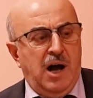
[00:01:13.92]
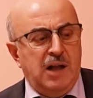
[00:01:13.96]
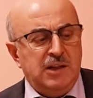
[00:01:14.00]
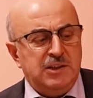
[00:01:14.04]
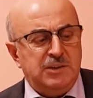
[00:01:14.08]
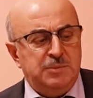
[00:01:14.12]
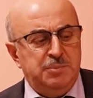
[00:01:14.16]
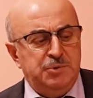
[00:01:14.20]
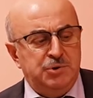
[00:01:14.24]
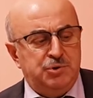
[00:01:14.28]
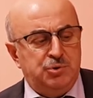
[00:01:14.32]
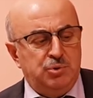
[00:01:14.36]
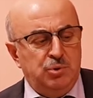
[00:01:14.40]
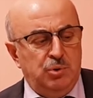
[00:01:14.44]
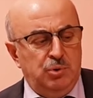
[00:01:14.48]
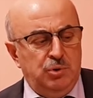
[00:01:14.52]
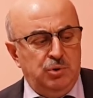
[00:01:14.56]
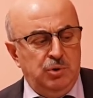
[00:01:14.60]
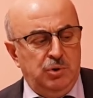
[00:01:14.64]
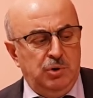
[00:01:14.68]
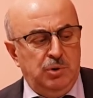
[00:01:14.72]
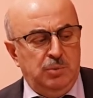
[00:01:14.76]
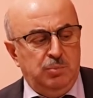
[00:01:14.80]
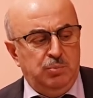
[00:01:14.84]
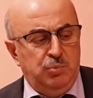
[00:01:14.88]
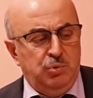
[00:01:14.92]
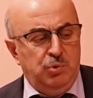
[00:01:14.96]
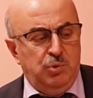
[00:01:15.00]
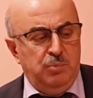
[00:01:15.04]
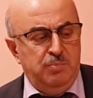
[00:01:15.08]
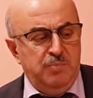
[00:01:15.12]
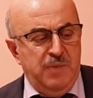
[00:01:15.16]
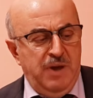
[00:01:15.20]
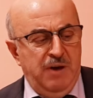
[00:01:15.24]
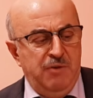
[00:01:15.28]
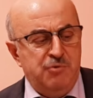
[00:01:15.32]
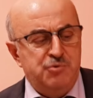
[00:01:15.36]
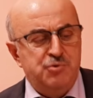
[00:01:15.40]
halk bir türlü
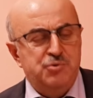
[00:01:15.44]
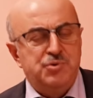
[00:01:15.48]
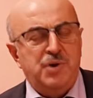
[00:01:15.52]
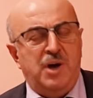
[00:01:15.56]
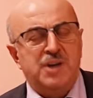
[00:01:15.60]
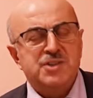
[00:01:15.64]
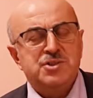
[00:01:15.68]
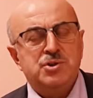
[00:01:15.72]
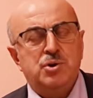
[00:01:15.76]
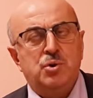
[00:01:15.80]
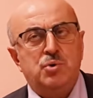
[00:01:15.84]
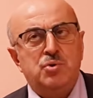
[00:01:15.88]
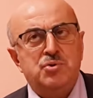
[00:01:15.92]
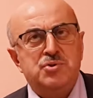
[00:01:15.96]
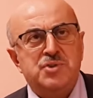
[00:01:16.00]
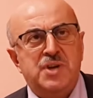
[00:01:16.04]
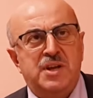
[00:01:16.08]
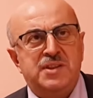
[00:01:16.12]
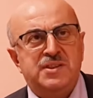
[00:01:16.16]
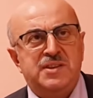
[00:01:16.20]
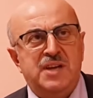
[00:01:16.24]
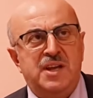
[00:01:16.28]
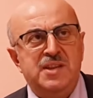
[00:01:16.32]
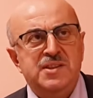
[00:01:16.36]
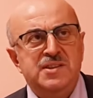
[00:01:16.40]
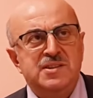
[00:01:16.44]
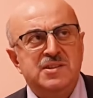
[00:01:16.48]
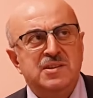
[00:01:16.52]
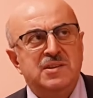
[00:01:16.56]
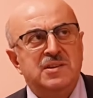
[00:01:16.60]
bu mevcut asgari ücretten